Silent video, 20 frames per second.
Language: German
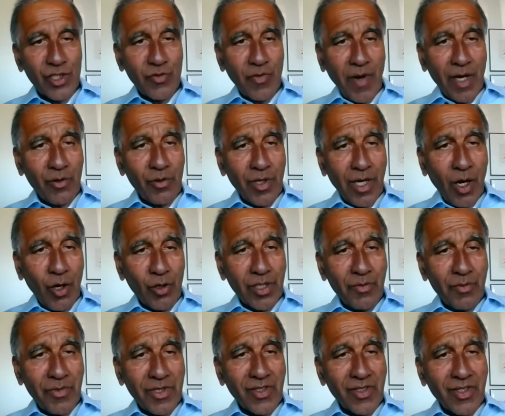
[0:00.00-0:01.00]
Schwankungen auch,
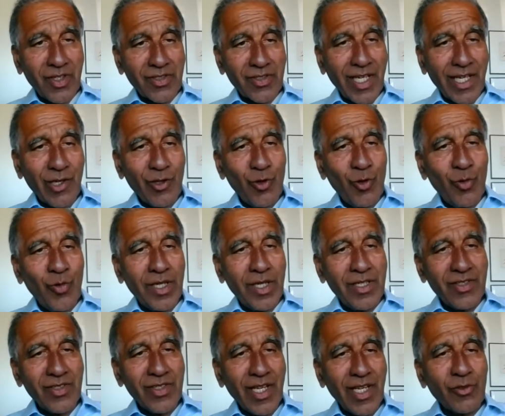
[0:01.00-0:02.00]
damit sich das gegenüber
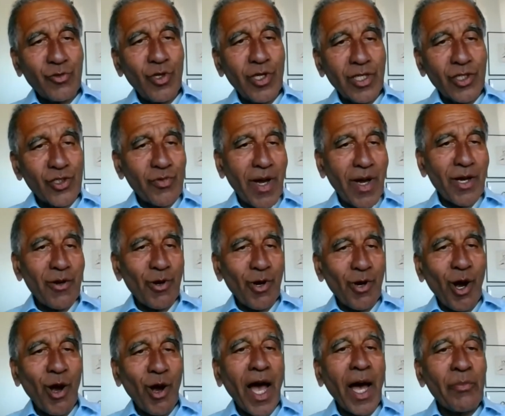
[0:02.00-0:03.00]
diesen natürlichen
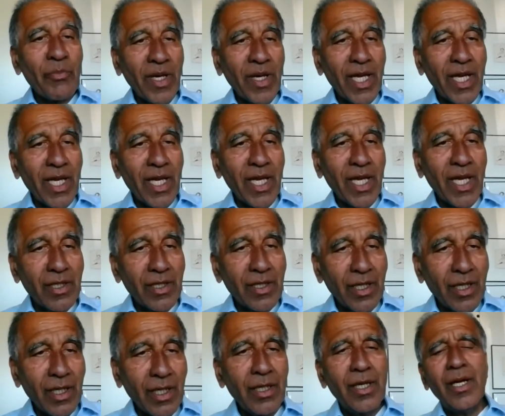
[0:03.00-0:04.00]
Schwankungen auch abhebt.
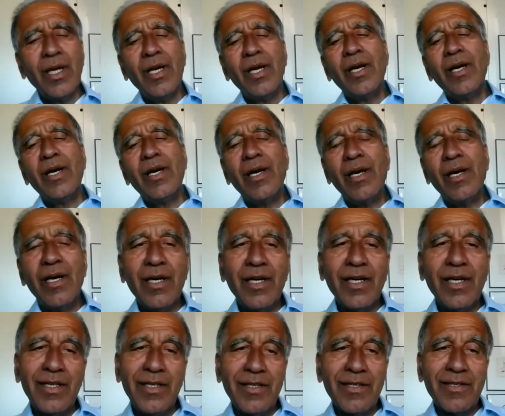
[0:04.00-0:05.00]
Ne?
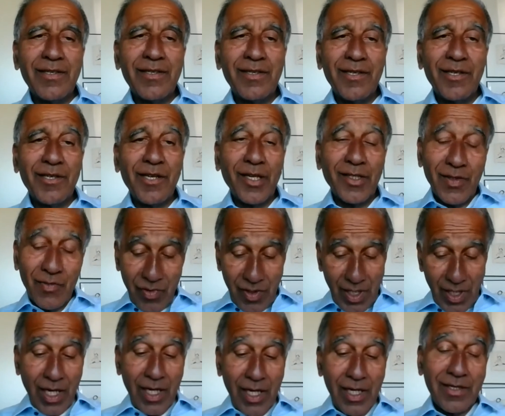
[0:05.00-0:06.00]
Und äh, da sind wir
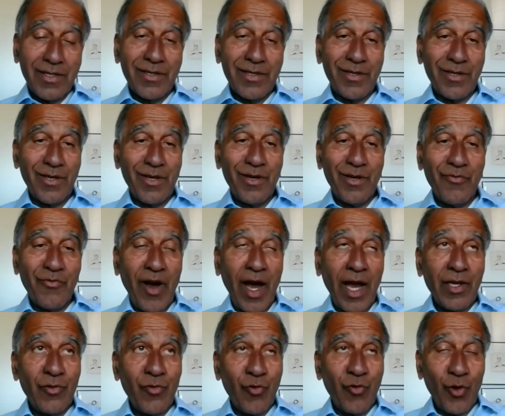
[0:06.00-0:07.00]
halt äh,
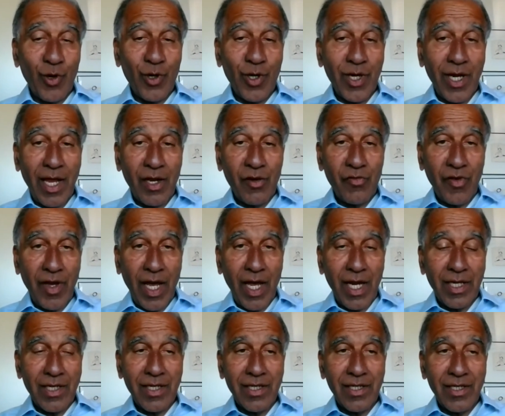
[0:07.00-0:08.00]
weit von
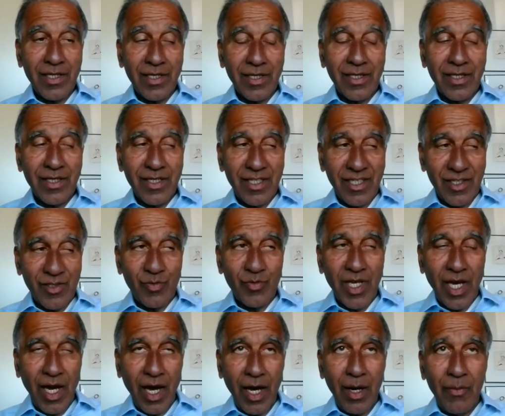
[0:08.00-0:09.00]
entfernt in diesem
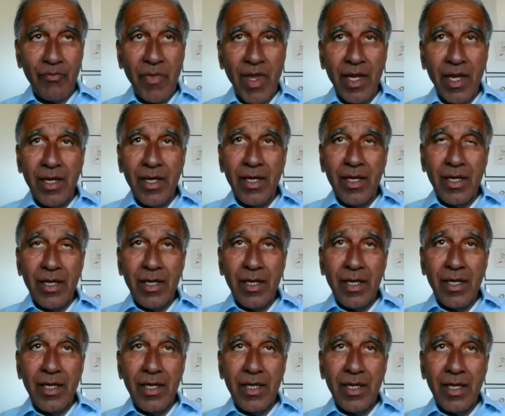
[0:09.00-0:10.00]
Jahr.
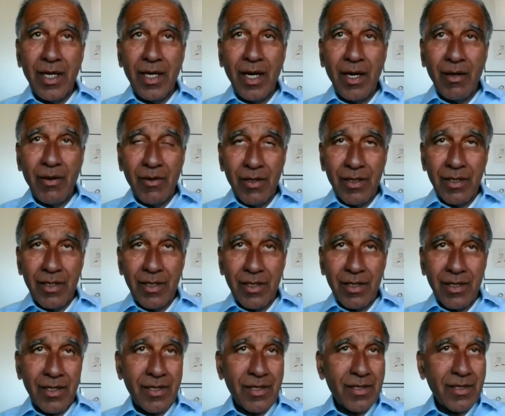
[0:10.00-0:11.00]
Äh,
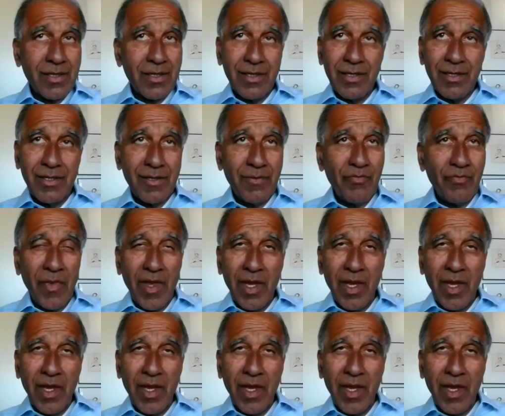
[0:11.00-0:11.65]
und äh,